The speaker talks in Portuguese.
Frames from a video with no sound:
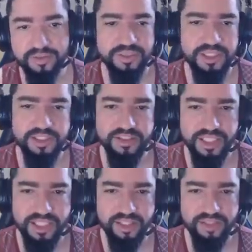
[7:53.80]
do que ele já
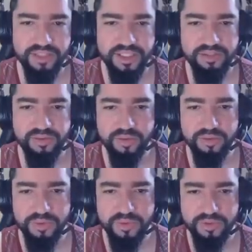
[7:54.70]
causa em
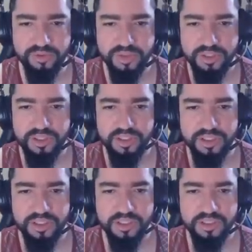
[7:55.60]
todo mundo.
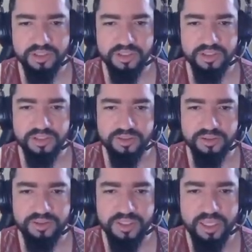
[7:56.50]

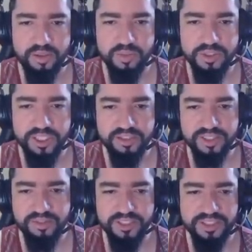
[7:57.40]
Né? O Oneiros
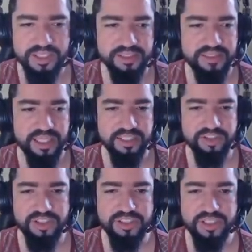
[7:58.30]
está enfrentando a
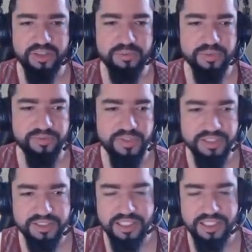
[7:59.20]
Sasha, então é muito fácil ele